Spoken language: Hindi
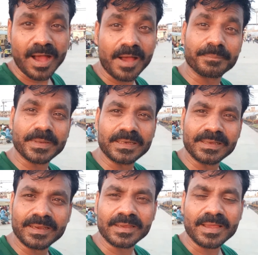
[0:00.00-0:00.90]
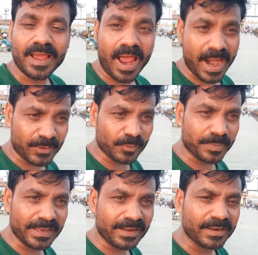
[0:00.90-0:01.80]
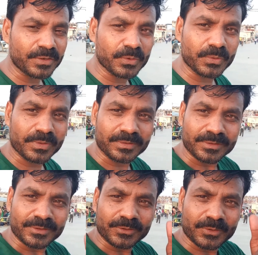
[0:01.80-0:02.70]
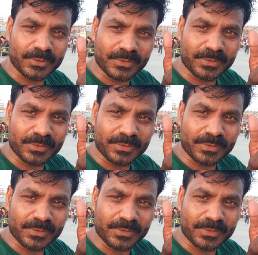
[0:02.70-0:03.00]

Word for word: आपके लिए ऑटो प्ले का टूर तो